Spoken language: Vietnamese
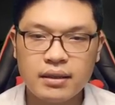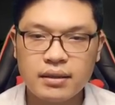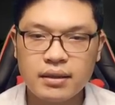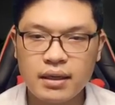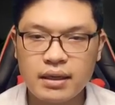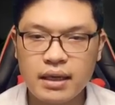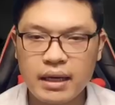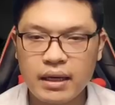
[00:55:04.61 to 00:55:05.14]

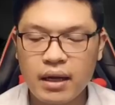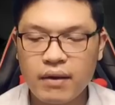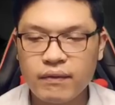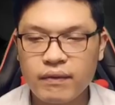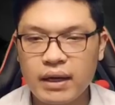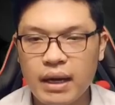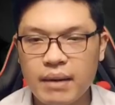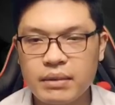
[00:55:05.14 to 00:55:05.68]
Nhất định
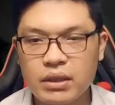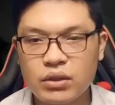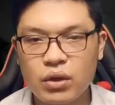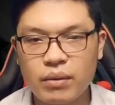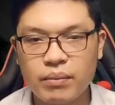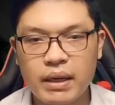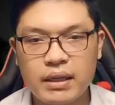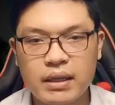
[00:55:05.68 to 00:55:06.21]
phải làm ra
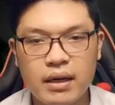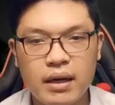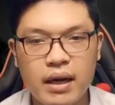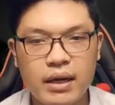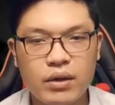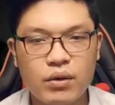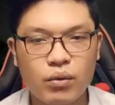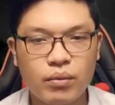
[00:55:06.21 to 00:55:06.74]
chuẩn bị thật
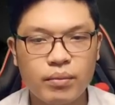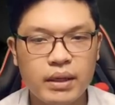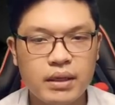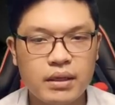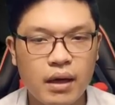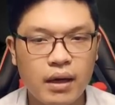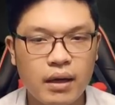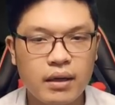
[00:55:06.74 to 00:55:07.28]
đầy đủ mới
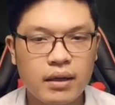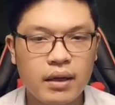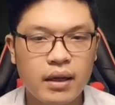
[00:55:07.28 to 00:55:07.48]
được.